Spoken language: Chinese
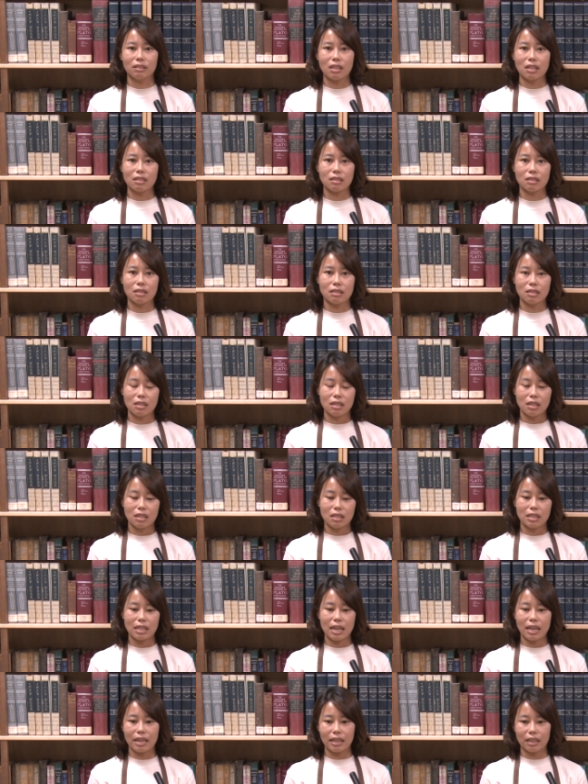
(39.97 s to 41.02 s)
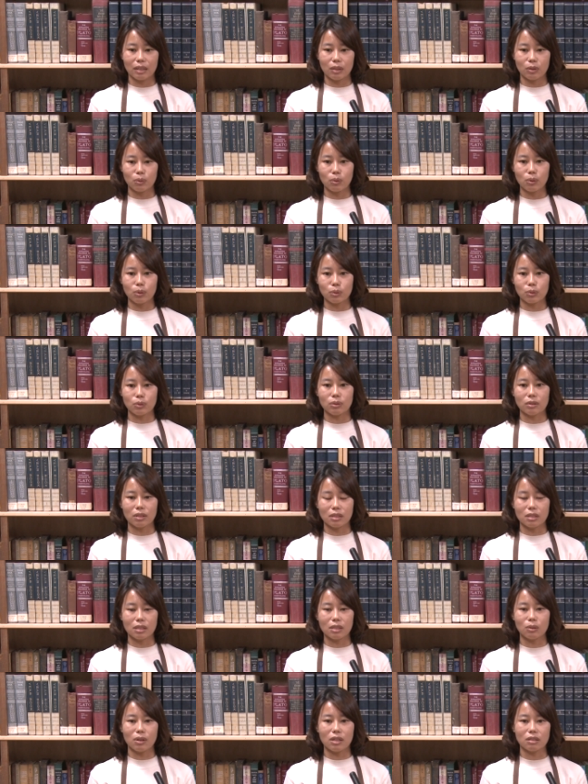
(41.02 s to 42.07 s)
但是在过去的
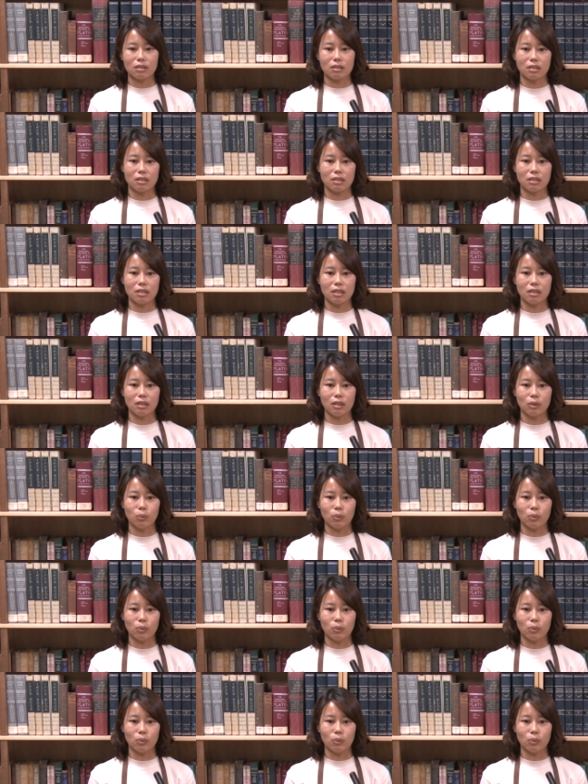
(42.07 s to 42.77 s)
这段时间呢，